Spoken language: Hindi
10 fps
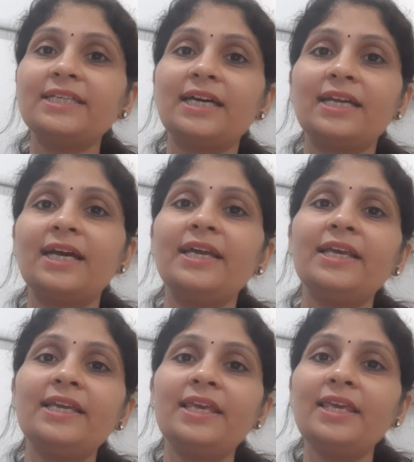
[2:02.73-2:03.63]
करना
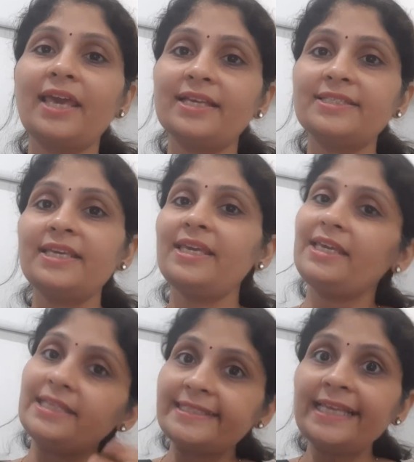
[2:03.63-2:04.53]
है कि कैसे
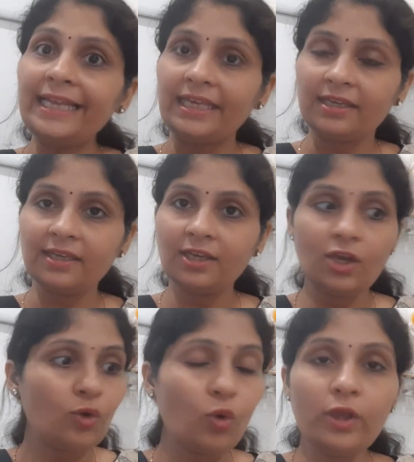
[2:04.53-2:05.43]
इजीली
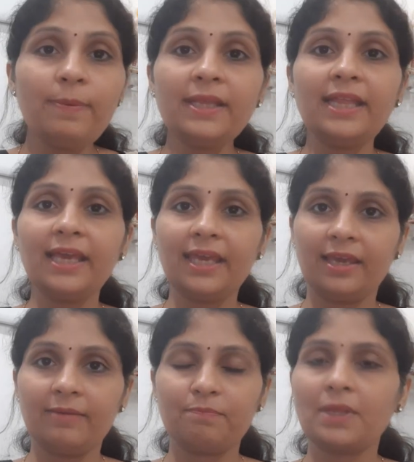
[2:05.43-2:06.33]
कोई भी
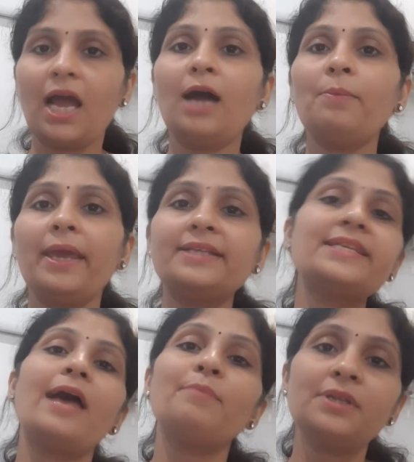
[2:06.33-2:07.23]
देखे अब
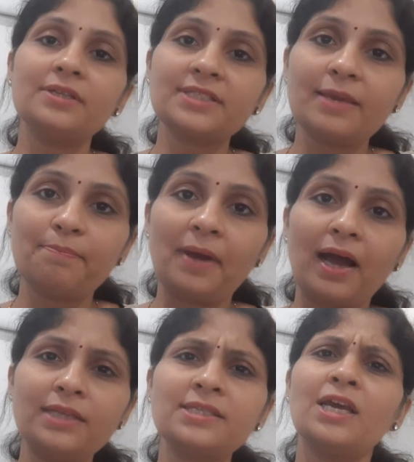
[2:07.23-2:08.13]
एग्जामिनर्स के
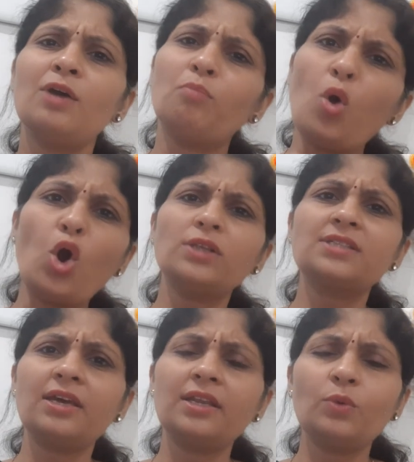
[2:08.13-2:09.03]
पास बहुत
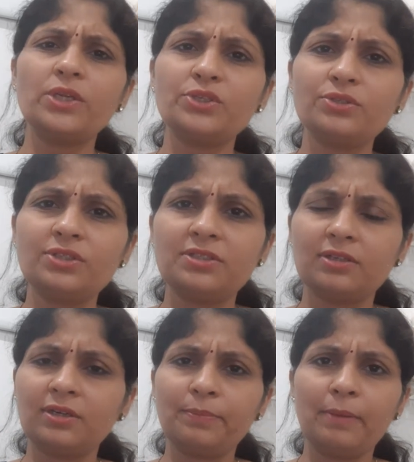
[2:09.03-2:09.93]
सारे क्वेश्चन
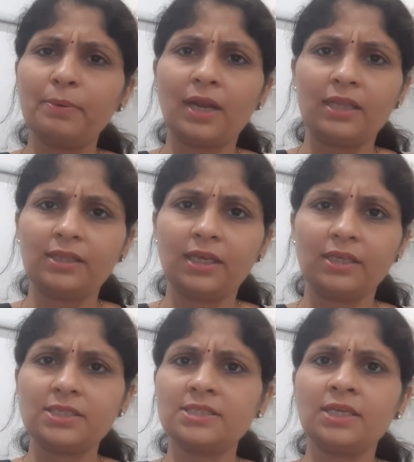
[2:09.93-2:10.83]
पेपर uh, आते हैं
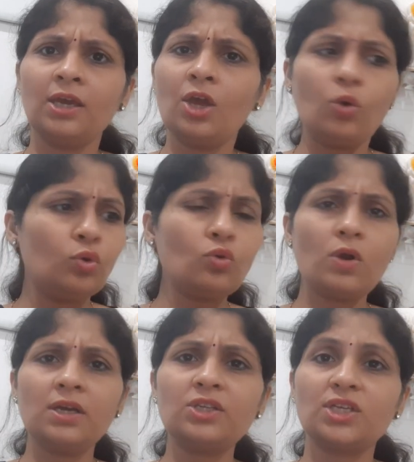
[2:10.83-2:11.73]
जैसे उनको
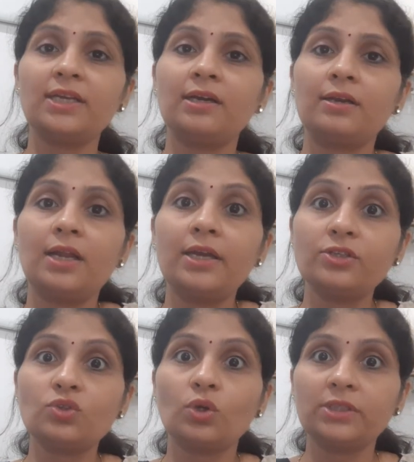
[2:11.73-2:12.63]
अगर चेक करना है
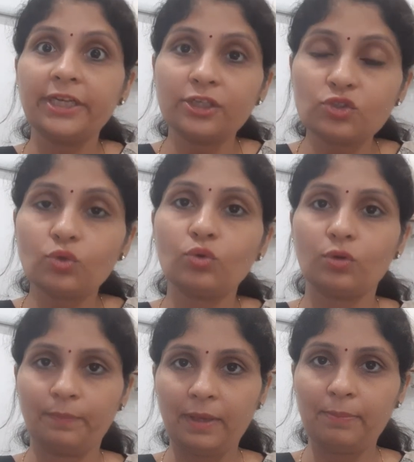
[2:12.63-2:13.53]
सौ डेढ़ सौ
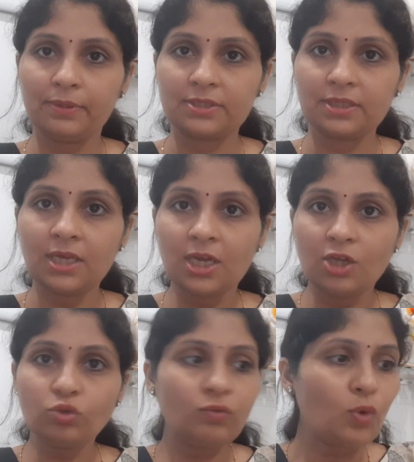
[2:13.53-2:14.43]
पेपर्स
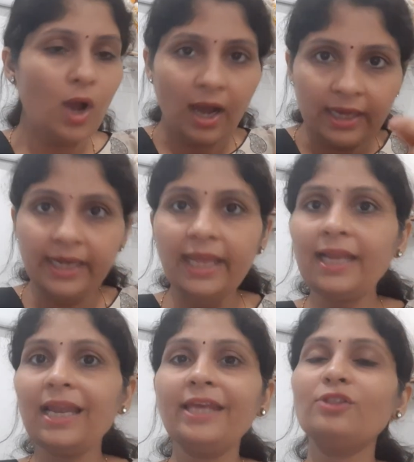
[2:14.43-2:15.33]
तो वो हर
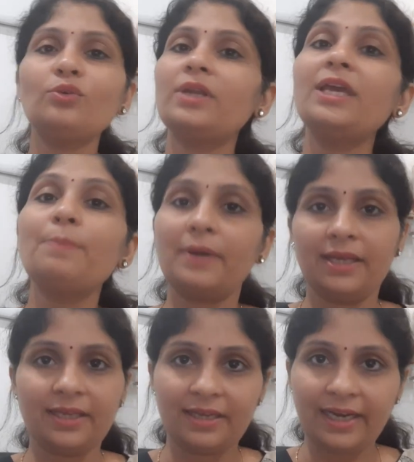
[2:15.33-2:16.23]
एक लाइन तो नहीं
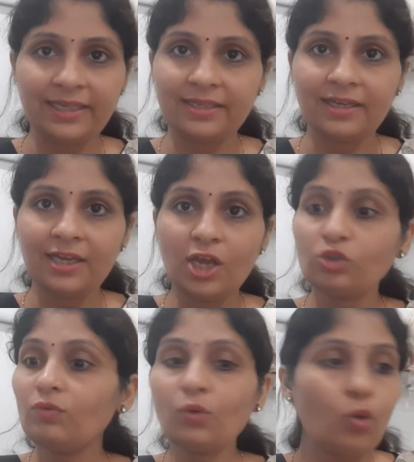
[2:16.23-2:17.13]
पढ़ेंगे राइट
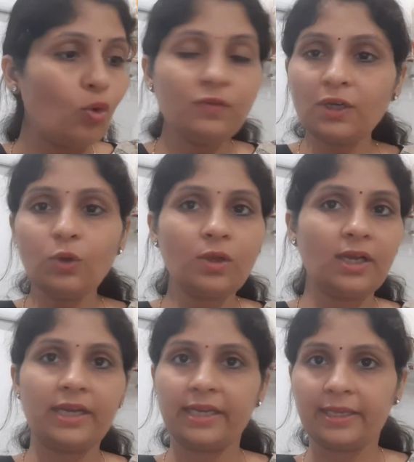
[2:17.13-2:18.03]
तो वो ओवरलुक
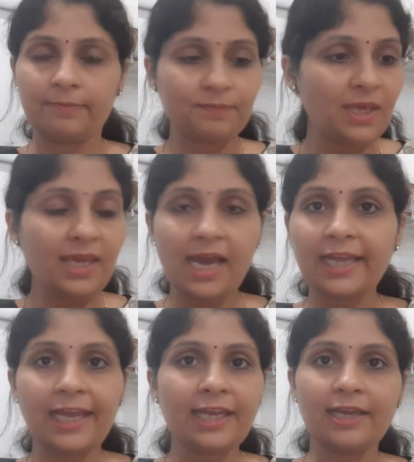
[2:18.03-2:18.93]
करेंगे कि क्या
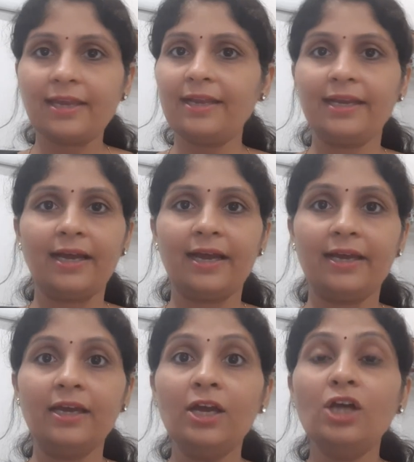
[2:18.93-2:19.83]
क्या क्या क्या लिखा
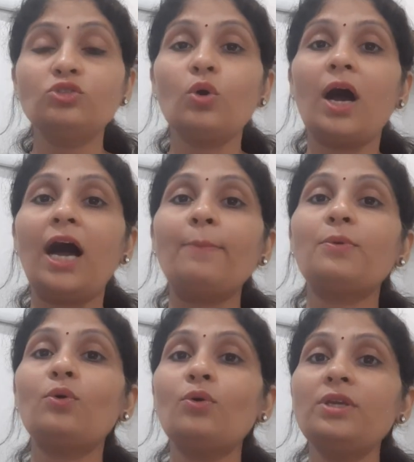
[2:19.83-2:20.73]
है तो
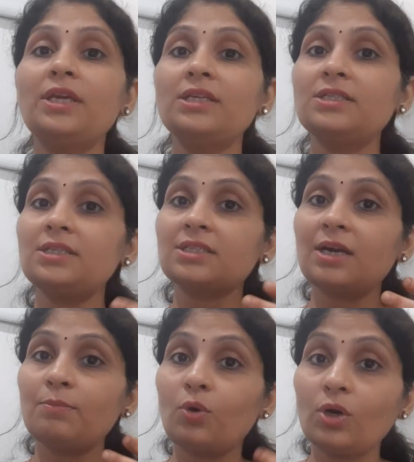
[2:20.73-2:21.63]
आपको ये चीज़
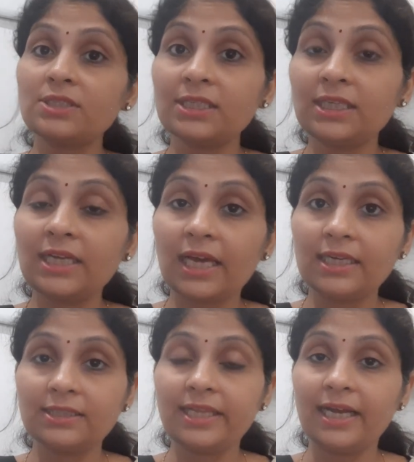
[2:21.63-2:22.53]
का बहुत ज़्यादा
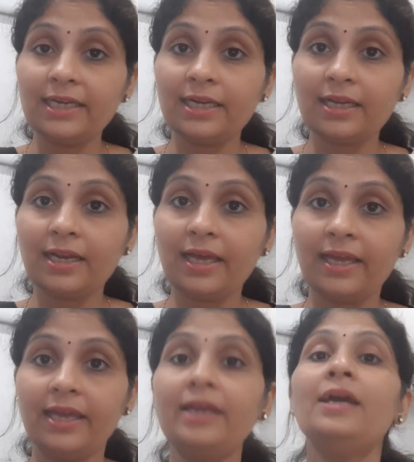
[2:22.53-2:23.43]
ध्यान रखना
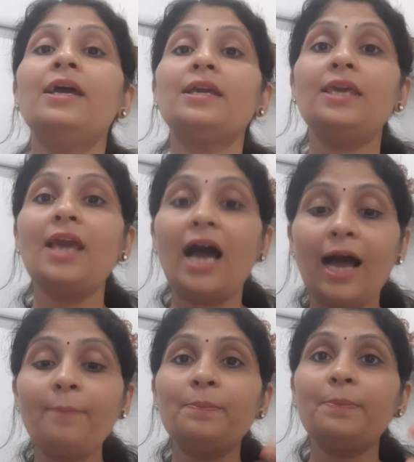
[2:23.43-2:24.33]
है कि
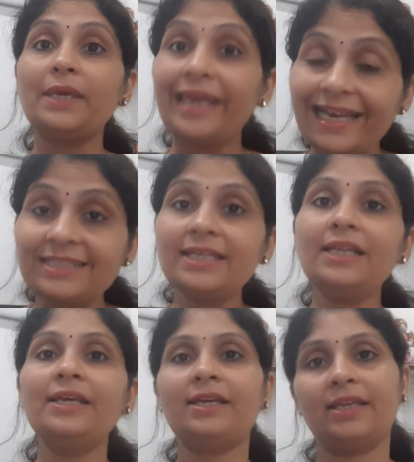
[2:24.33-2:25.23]
आप कैसे
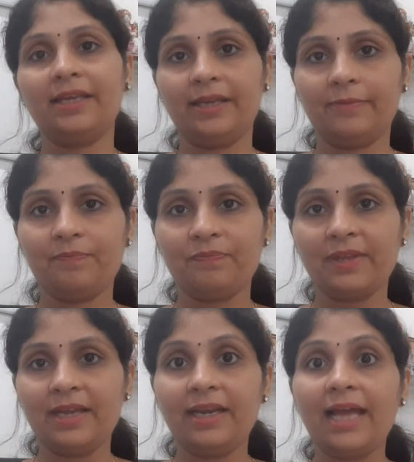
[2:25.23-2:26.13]
लिख रहे
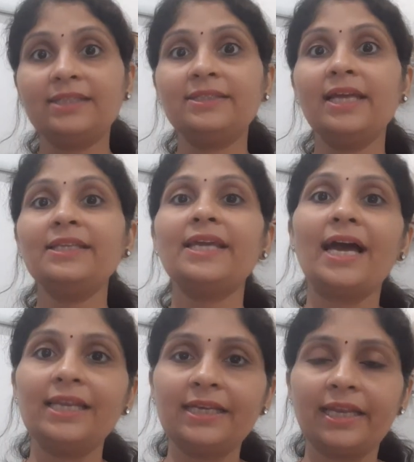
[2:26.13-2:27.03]
हैं राधा देन क्या
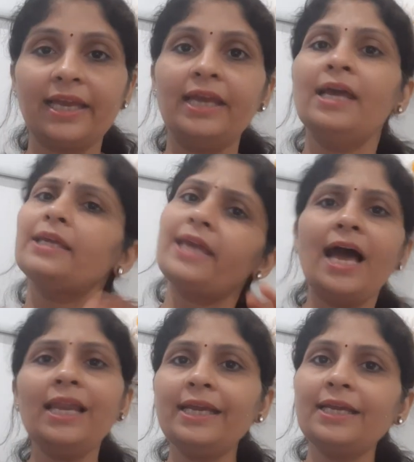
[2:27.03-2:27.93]
लिख रहे हैं
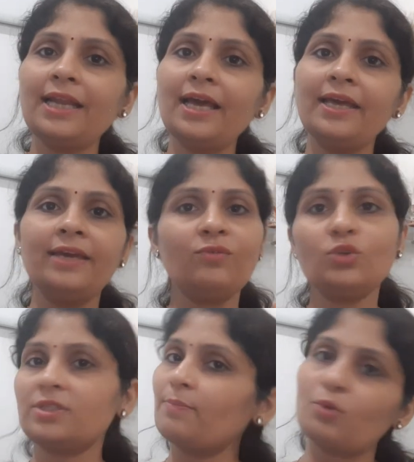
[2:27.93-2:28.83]
क्या लिखना है वो
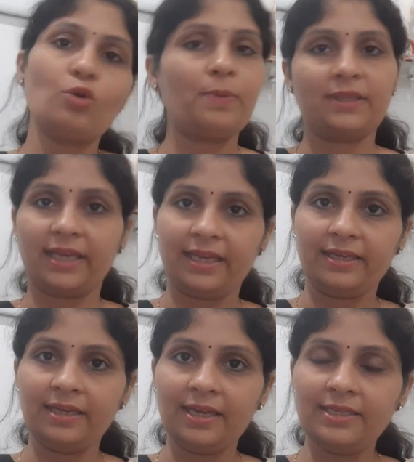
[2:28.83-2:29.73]
सबको पता है
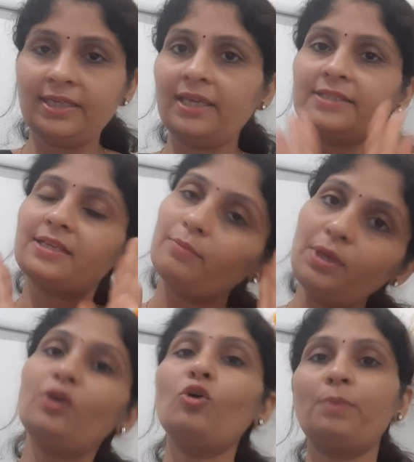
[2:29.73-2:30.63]
ठीक है
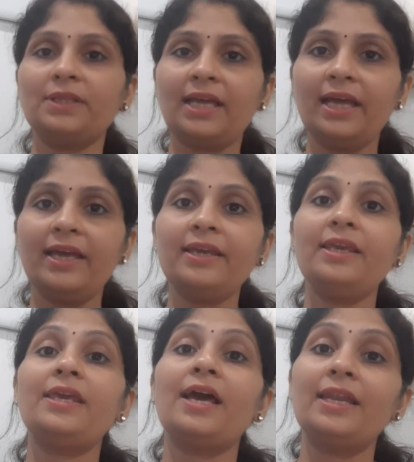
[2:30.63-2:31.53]
सभी को पता है कि
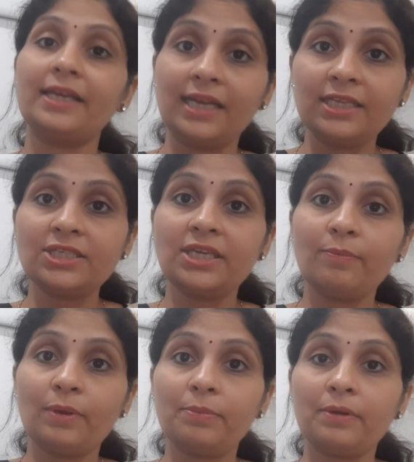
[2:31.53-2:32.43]
क्या लिखना चाहिए
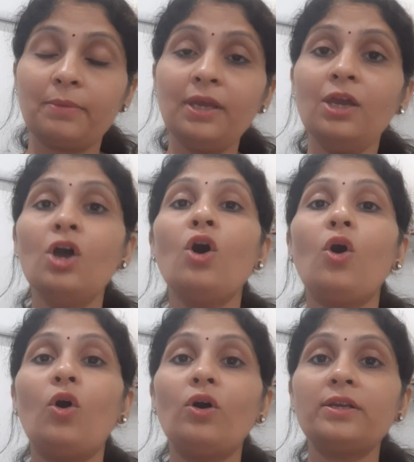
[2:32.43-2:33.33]
पेपर में
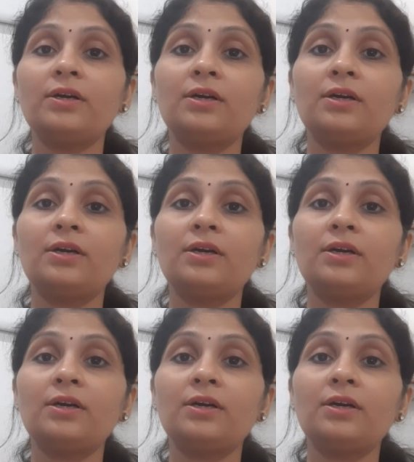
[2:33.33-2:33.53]
और